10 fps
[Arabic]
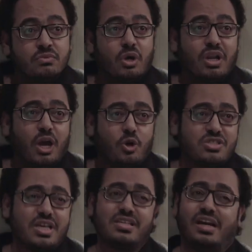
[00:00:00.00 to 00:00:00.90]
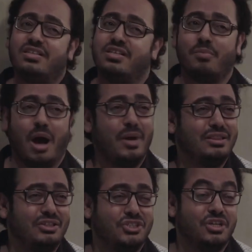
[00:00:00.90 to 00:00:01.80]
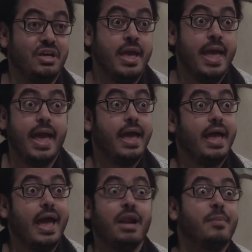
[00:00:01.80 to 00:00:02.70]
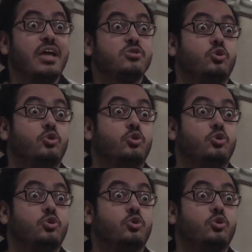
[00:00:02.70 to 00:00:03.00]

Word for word: والله يا استاذ انا لسه ما قبضتش آه انا معايا